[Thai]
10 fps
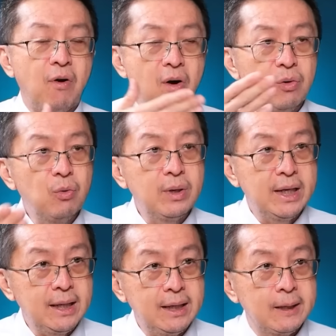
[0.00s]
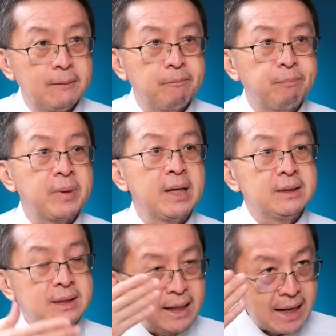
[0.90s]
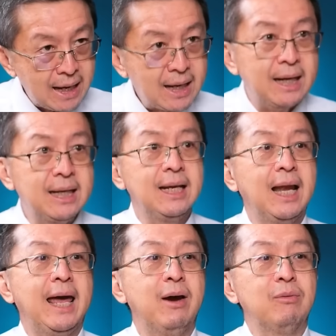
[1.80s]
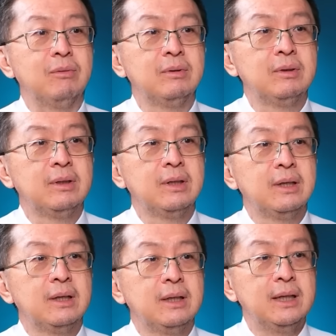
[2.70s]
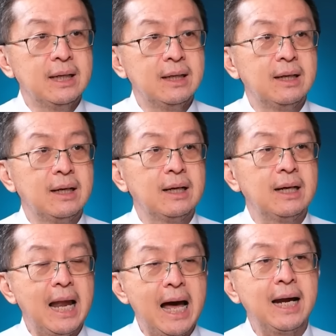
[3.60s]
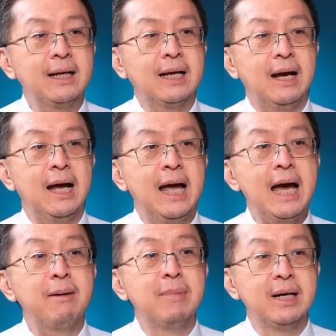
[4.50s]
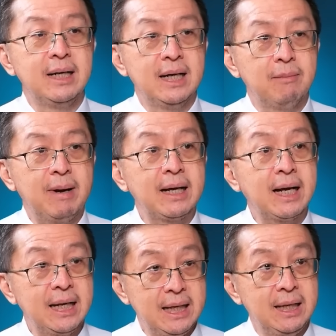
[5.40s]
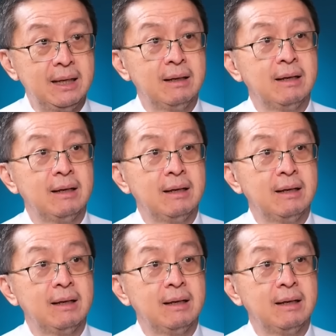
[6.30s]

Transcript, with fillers: ฟ้องลูกหนี้ชนะคดีแล้วหนึ่งล้านกับห้าหมื่นหนึ่งพัน คดี